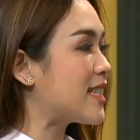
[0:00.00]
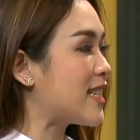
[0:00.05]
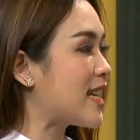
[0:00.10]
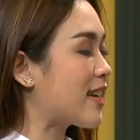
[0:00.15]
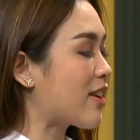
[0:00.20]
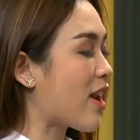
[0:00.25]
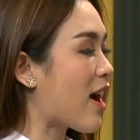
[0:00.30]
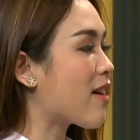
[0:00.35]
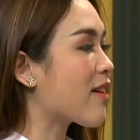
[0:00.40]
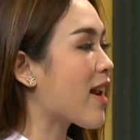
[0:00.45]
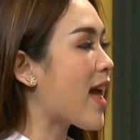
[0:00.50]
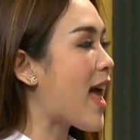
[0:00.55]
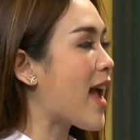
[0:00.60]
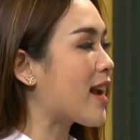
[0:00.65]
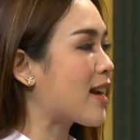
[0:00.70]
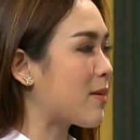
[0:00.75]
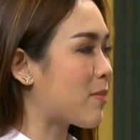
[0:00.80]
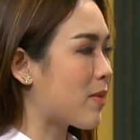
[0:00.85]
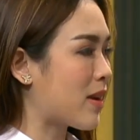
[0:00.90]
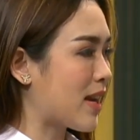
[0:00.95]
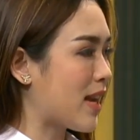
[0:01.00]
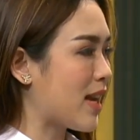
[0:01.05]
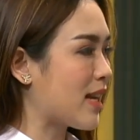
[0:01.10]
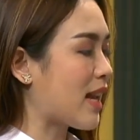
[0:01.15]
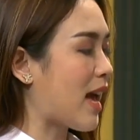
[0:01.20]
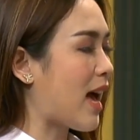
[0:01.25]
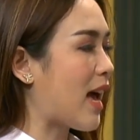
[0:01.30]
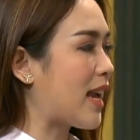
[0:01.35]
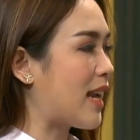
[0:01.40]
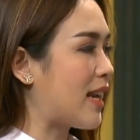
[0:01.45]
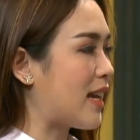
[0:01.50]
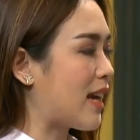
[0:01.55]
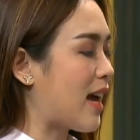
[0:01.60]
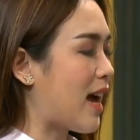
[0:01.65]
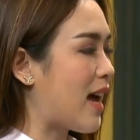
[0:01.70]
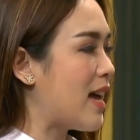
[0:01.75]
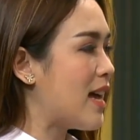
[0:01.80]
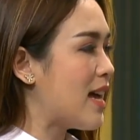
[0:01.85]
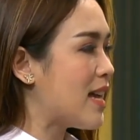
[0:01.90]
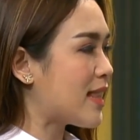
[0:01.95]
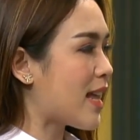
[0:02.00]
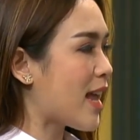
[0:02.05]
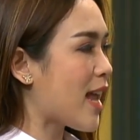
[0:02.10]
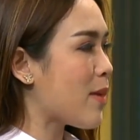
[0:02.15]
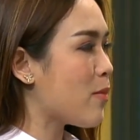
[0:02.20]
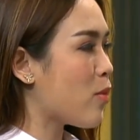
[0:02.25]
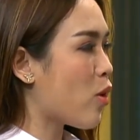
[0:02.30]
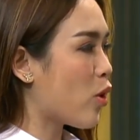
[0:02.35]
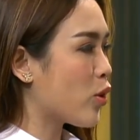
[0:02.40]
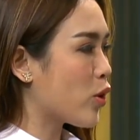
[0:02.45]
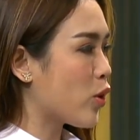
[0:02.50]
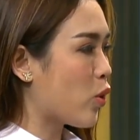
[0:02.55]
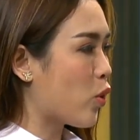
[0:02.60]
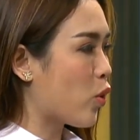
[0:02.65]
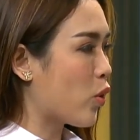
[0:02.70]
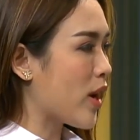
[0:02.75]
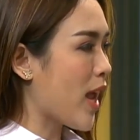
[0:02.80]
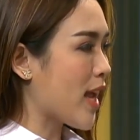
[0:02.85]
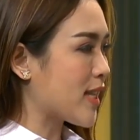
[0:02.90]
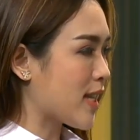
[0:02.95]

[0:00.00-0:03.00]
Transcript: จริงๆครั้งแรกในประเทศไทยนะคะแต่ เอ็ม โอ ยู เนี่